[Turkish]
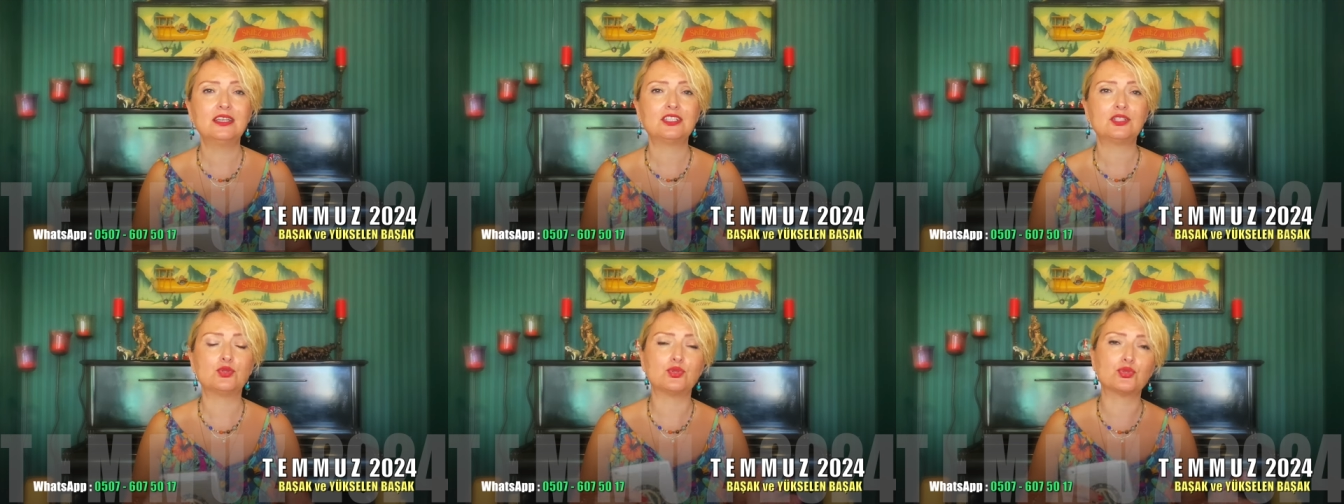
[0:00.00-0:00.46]

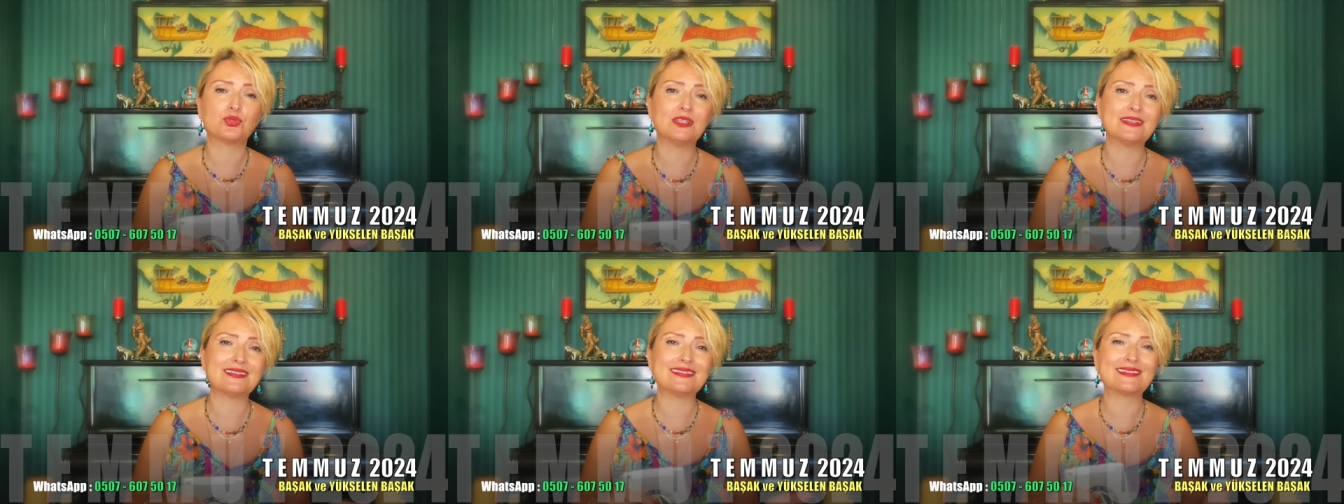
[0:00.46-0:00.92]
İşte
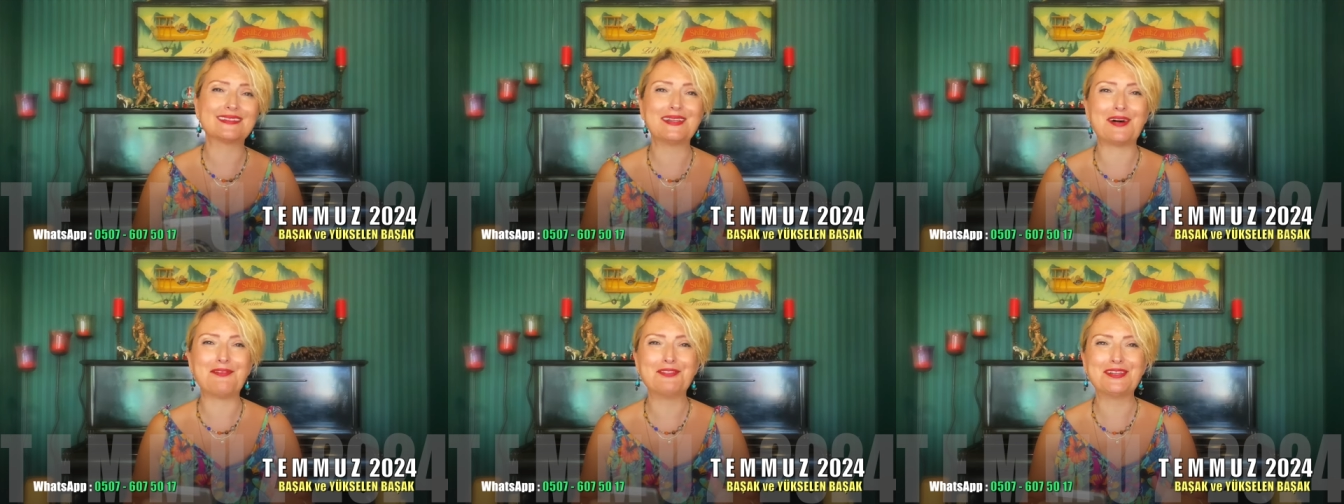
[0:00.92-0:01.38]
çocuklarınızın
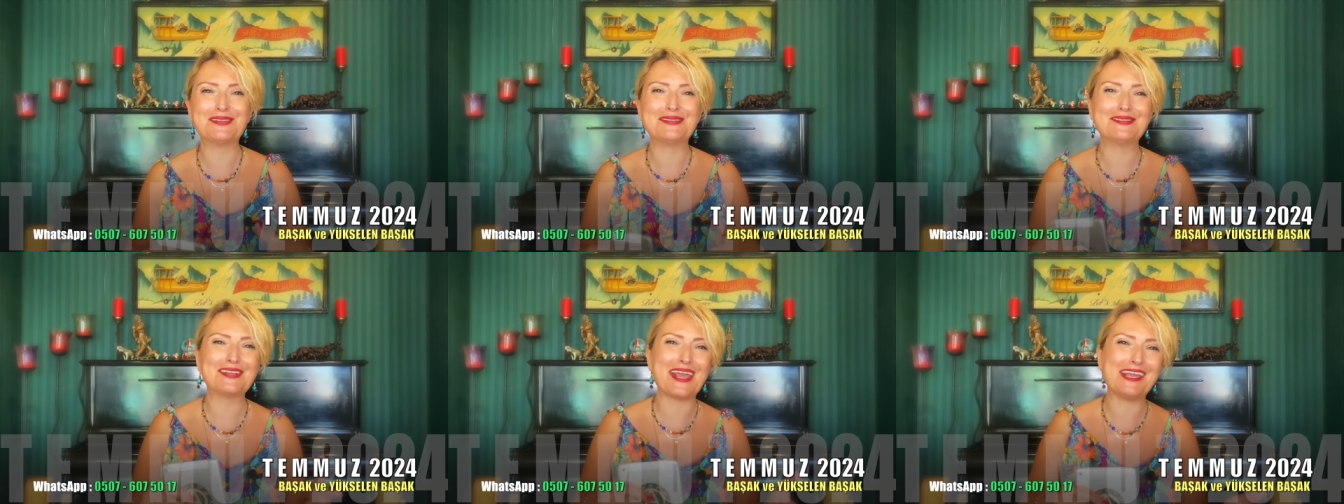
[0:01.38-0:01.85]

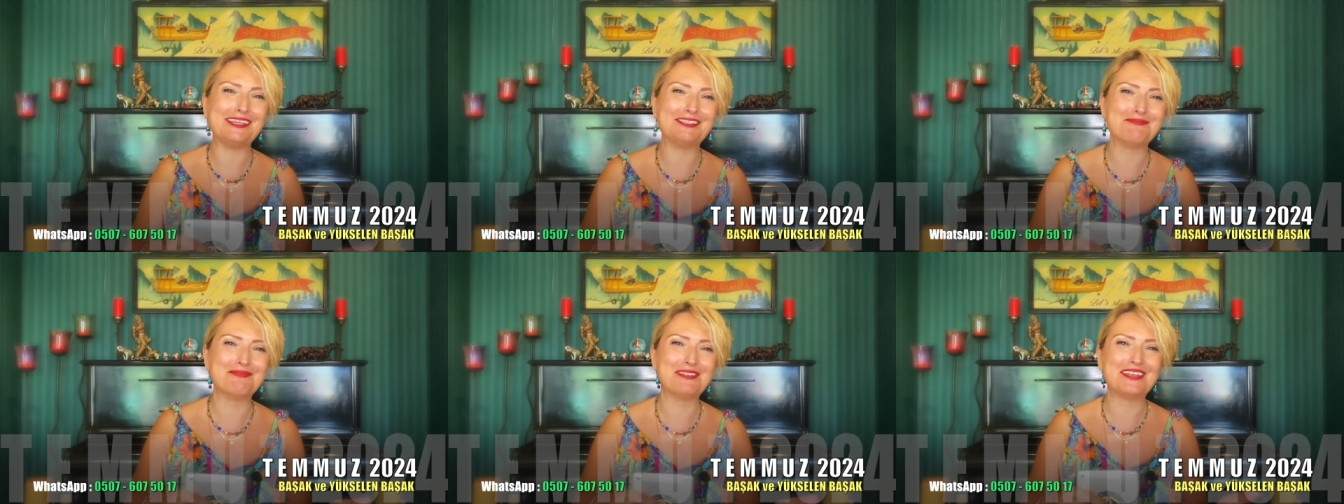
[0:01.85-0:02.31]
sınavlarıdır,
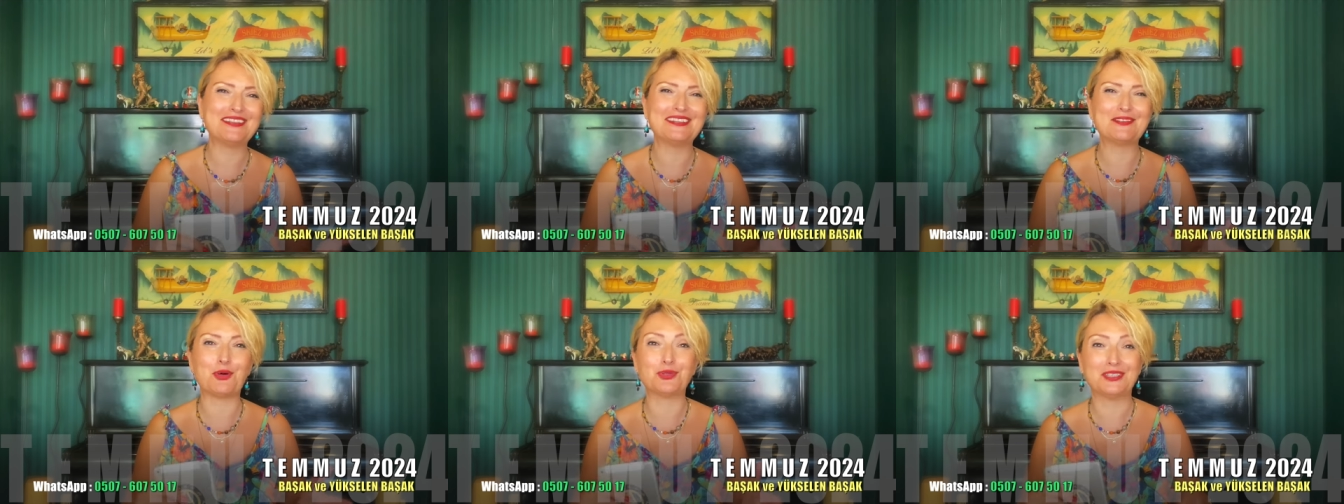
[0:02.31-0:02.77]

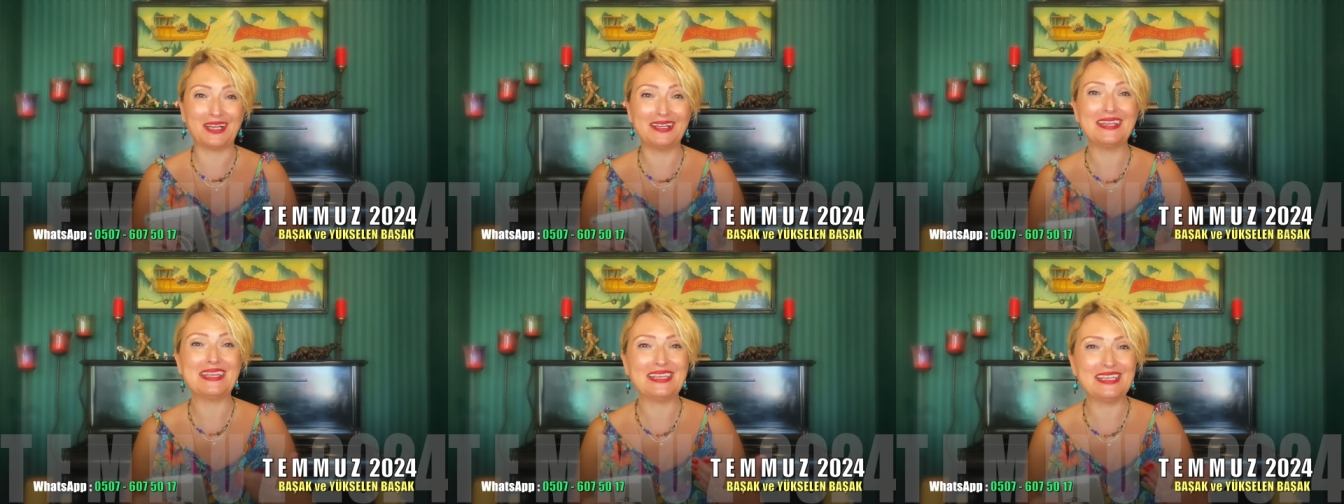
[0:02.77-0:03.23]
eğitimleridir.
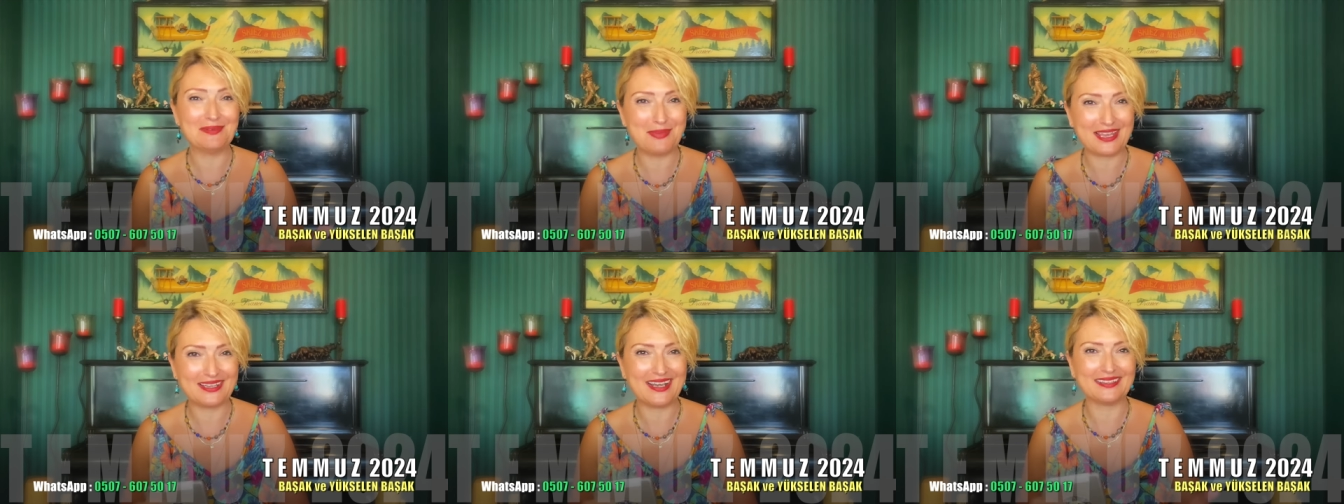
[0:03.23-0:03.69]
Onlarla ilgili
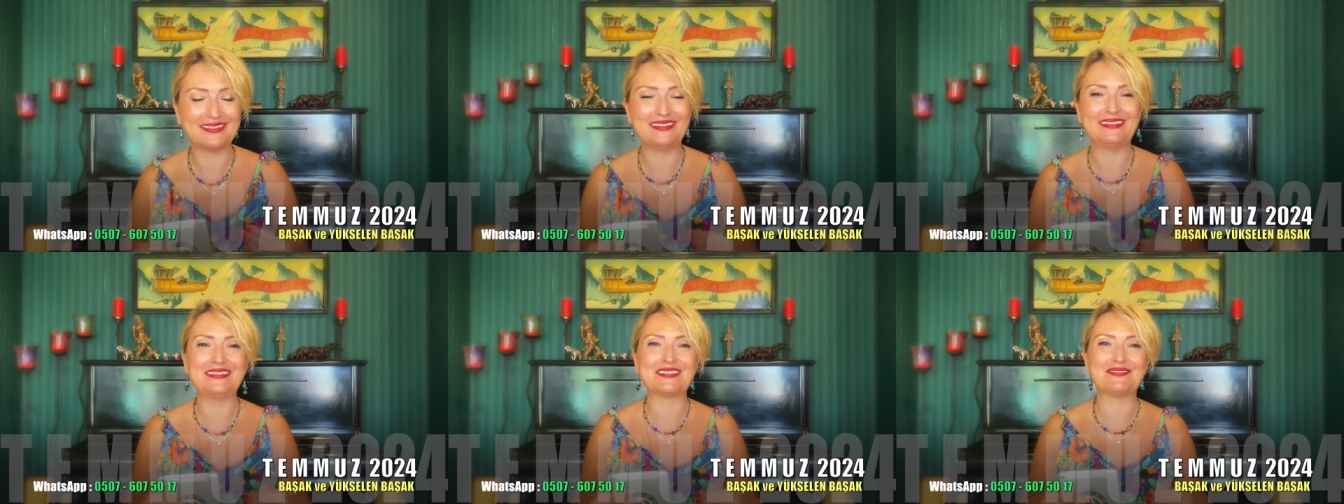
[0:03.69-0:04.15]

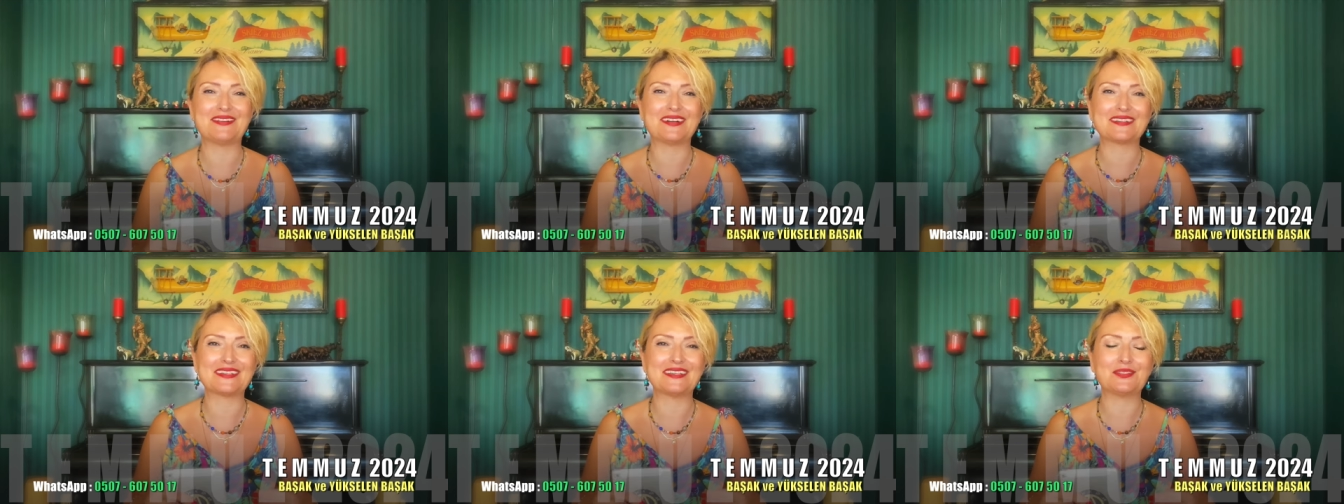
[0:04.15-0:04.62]
beklentileriniz
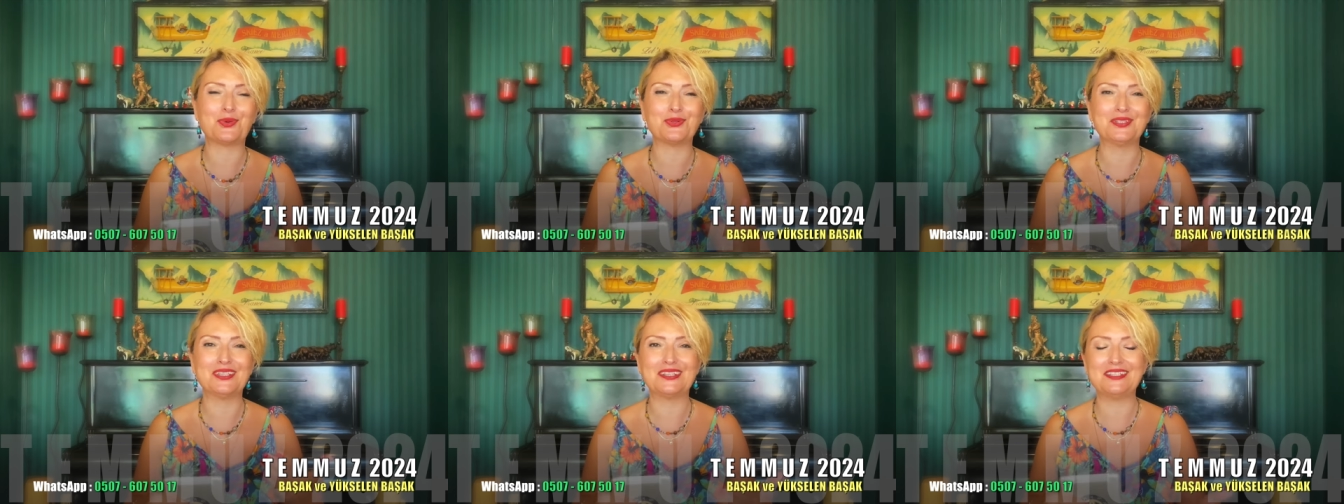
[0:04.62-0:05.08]
varsa ya da
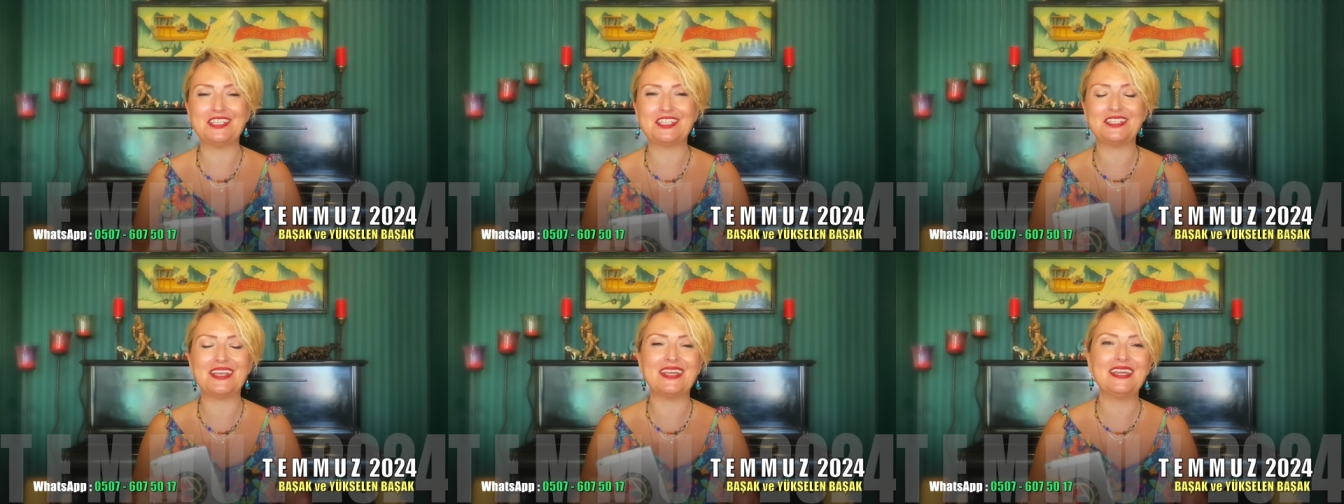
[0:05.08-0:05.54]
onların
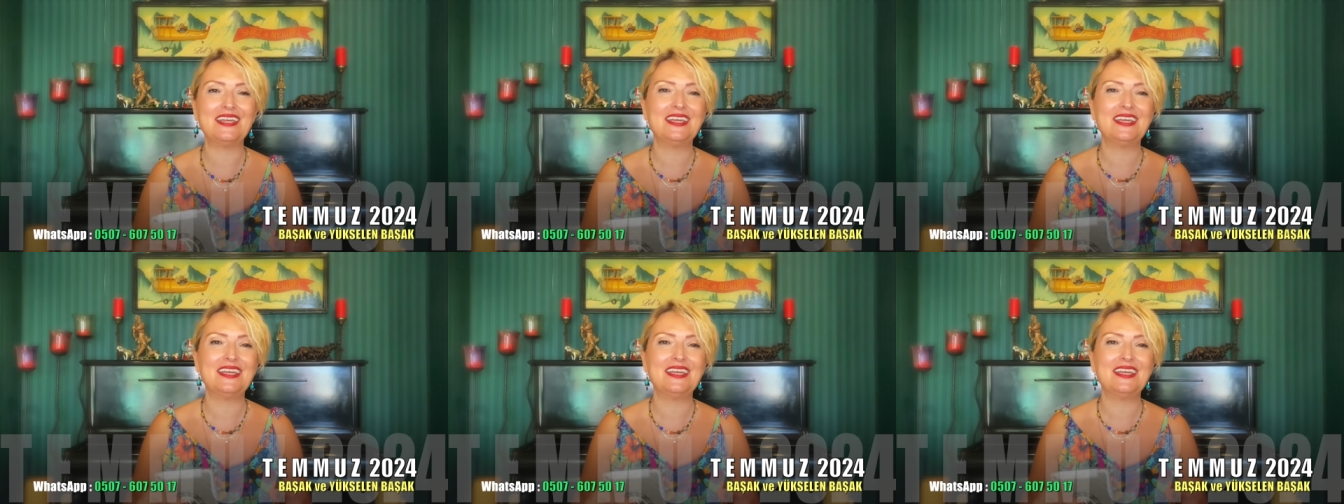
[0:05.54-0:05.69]
işte